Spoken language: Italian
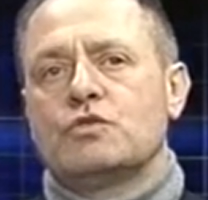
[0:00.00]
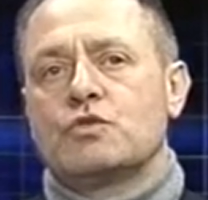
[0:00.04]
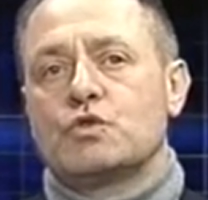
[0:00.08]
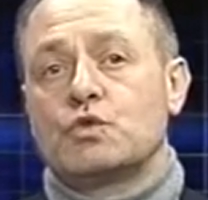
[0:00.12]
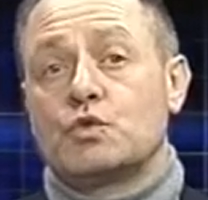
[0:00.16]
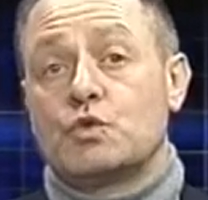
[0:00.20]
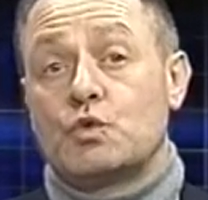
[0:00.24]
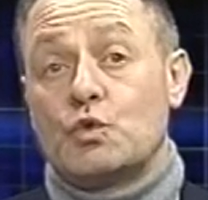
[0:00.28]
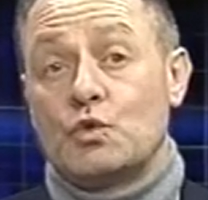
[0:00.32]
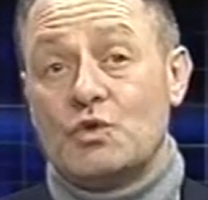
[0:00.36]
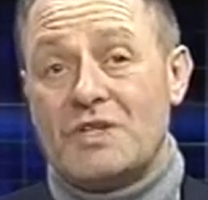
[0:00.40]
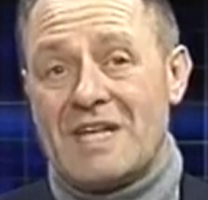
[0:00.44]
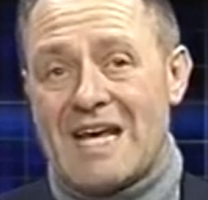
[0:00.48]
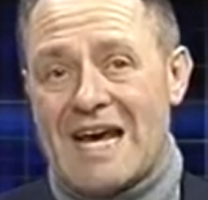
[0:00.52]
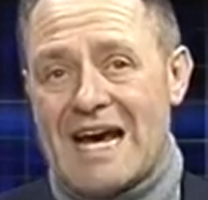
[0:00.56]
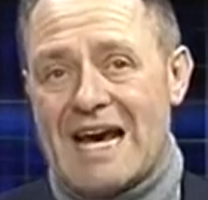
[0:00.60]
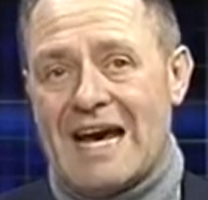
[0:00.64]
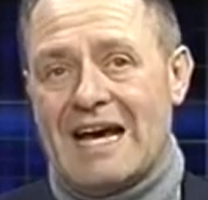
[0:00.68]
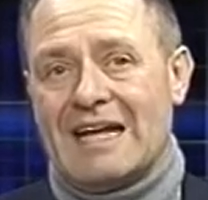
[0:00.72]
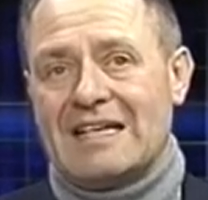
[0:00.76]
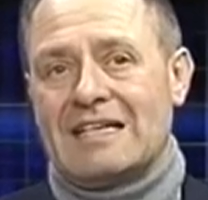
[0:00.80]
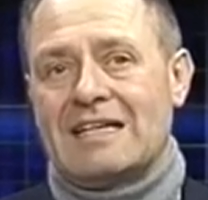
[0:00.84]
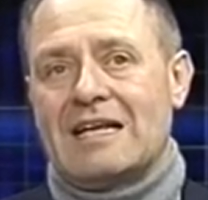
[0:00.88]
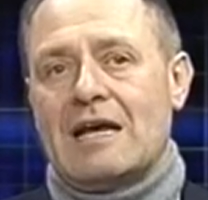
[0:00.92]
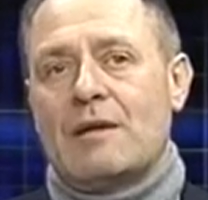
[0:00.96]

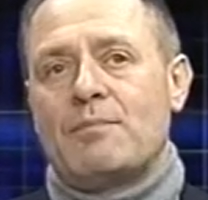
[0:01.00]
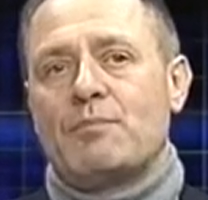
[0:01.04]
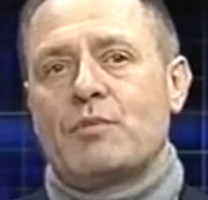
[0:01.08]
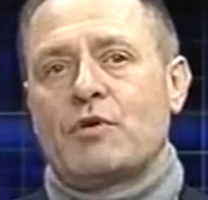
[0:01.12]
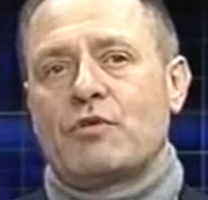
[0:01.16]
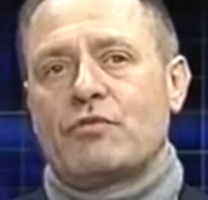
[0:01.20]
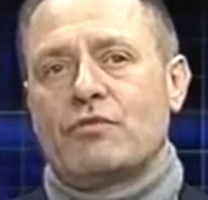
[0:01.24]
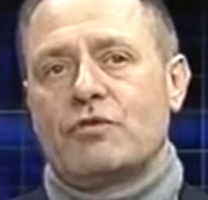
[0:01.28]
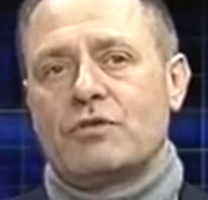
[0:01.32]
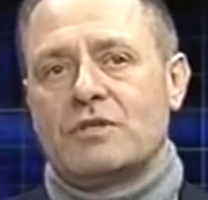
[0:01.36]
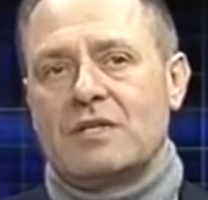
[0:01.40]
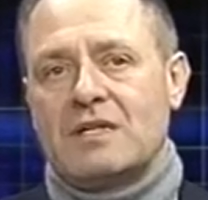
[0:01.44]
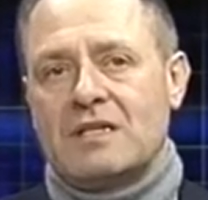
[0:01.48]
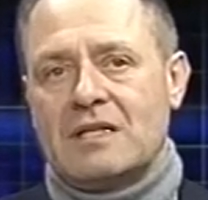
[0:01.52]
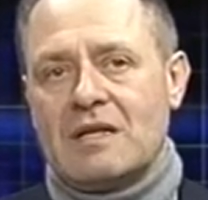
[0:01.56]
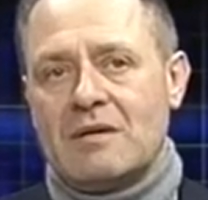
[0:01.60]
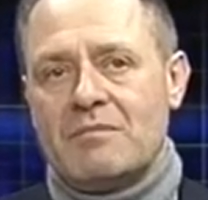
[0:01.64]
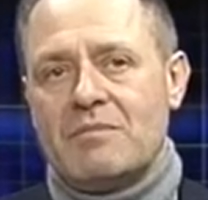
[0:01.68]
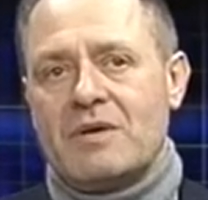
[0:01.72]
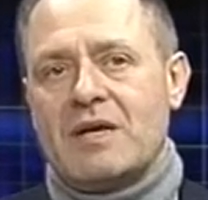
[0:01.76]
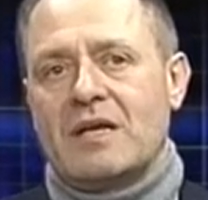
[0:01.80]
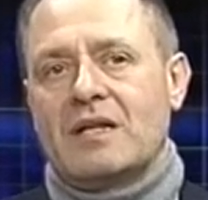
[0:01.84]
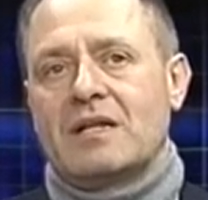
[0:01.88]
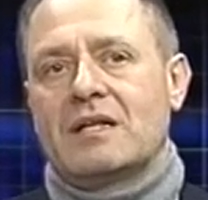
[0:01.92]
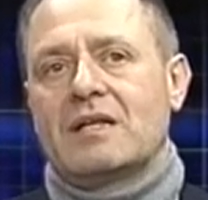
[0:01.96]
studiate
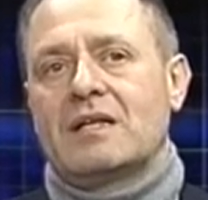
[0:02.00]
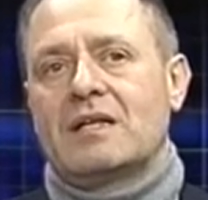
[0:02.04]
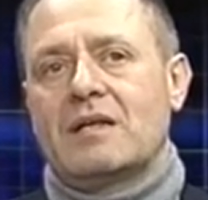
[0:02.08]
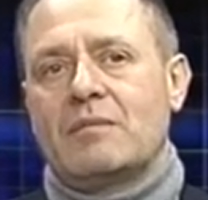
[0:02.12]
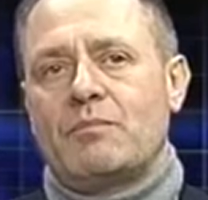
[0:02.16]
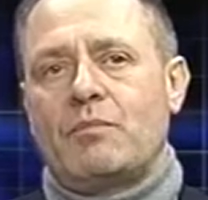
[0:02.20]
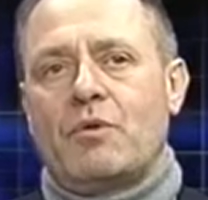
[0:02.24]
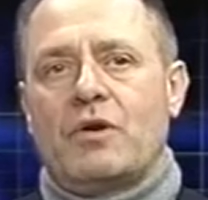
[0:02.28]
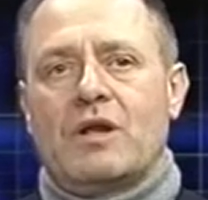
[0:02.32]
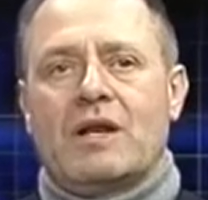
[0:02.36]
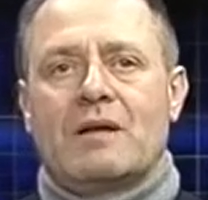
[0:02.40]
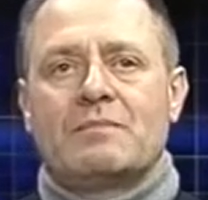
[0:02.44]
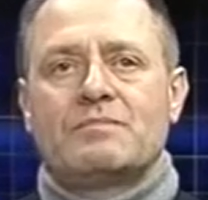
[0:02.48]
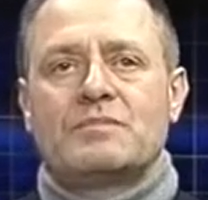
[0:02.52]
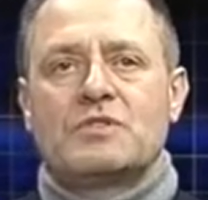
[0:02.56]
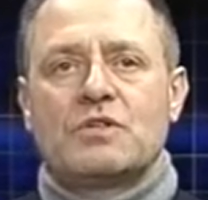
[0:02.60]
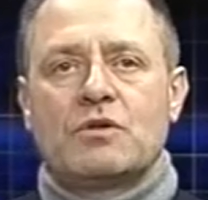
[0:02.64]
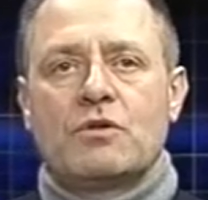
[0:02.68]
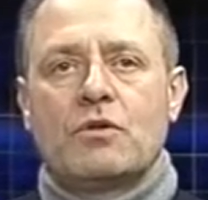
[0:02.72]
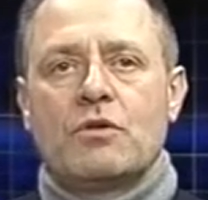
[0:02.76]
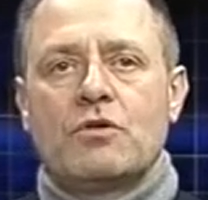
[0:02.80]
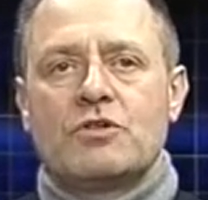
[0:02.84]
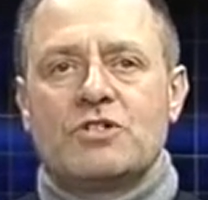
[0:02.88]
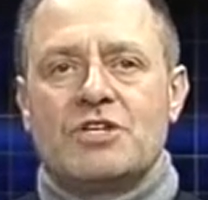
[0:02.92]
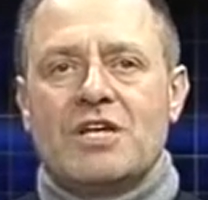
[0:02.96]
approfonditamente, poi la
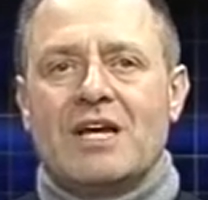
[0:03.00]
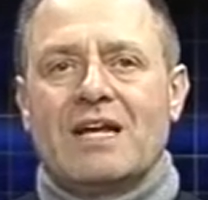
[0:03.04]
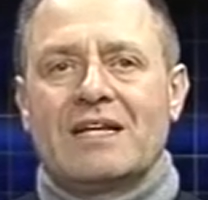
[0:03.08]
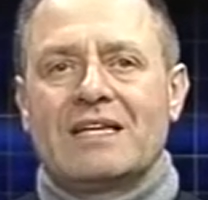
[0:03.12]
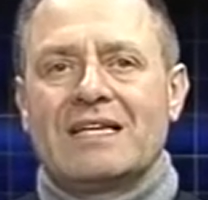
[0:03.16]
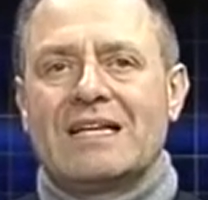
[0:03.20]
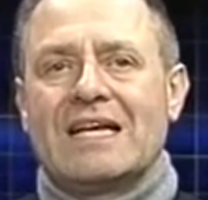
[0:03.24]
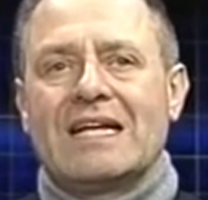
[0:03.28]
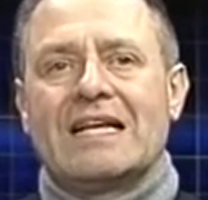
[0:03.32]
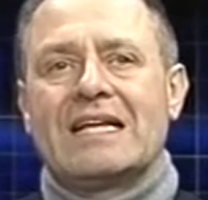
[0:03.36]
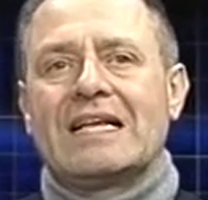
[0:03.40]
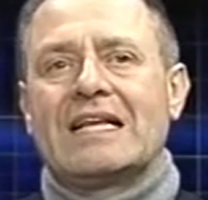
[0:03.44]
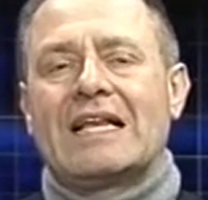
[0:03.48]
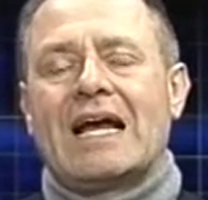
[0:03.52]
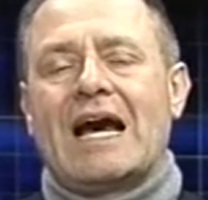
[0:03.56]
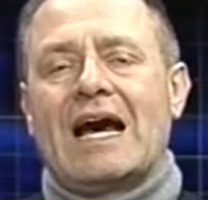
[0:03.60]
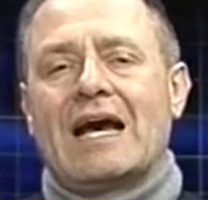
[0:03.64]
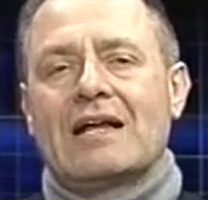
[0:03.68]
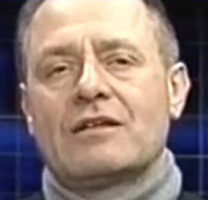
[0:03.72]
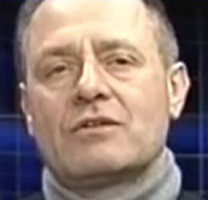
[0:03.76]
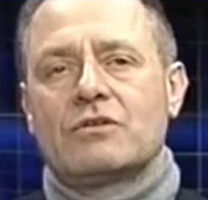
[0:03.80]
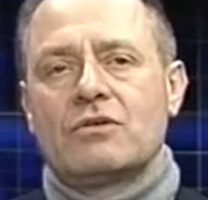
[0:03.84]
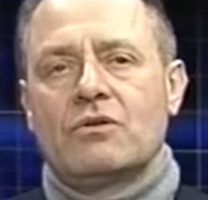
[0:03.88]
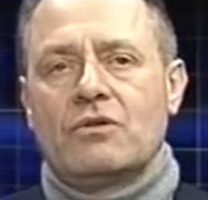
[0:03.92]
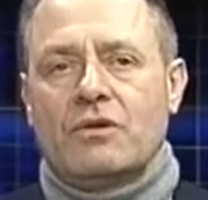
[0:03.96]
psicologia ha
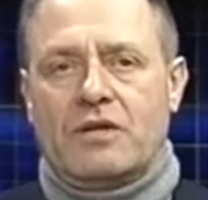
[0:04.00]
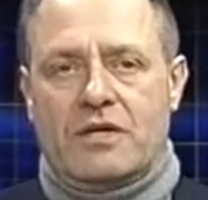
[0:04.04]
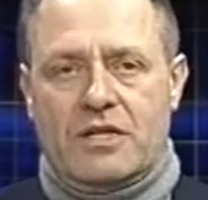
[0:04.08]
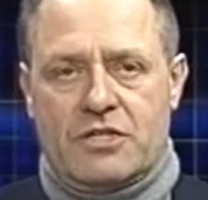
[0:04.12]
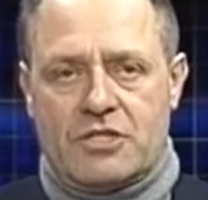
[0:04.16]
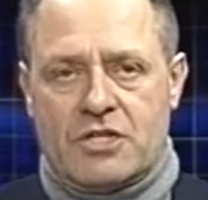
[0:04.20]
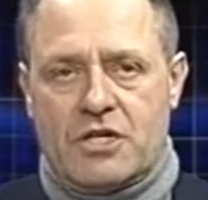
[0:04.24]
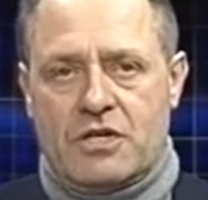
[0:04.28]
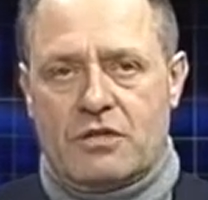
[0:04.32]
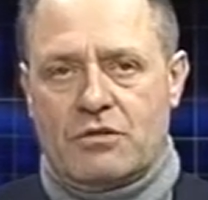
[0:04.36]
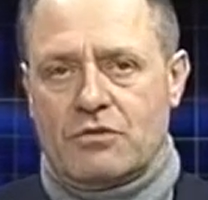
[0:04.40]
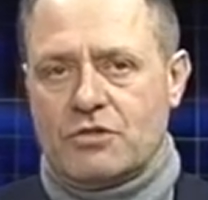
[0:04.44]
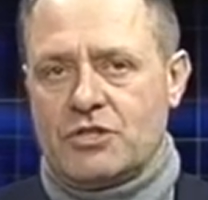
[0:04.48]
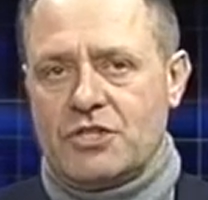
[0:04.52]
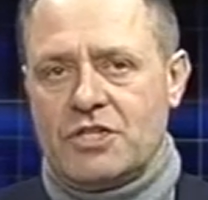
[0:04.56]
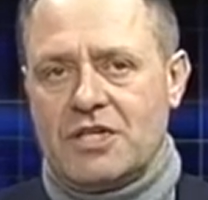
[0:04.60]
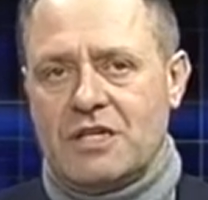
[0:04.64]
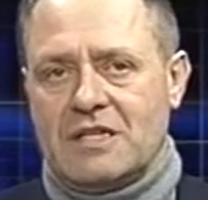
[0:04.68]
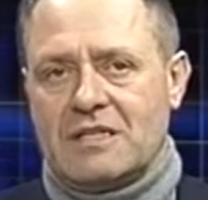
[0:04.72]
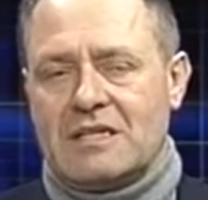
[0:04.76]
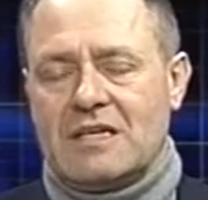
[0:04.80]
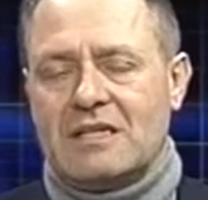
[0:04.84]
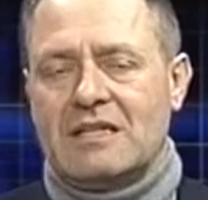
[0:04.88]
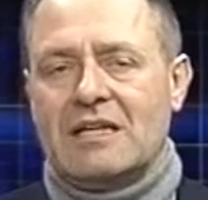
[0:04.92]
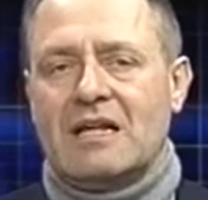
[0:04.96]
tentato, e c'è
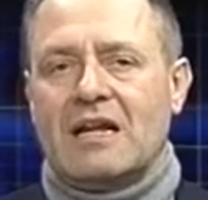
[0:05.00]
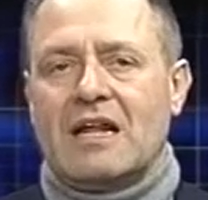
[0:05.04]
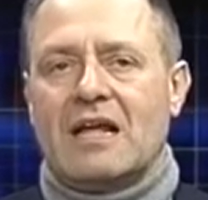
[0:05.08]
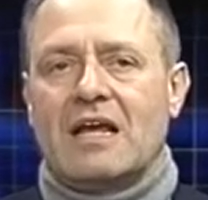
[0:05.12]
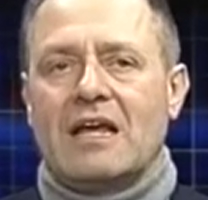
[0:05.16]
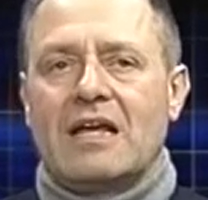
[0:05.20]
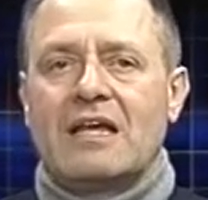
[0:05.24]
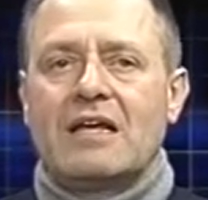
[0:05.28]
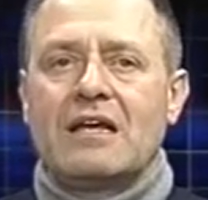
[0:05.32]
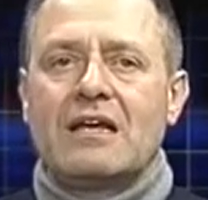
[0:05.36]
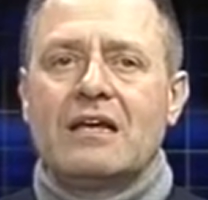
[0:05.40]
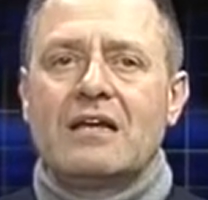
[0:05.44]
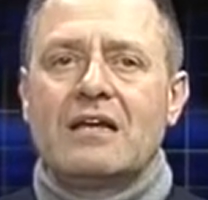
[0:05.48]
riuscita direi,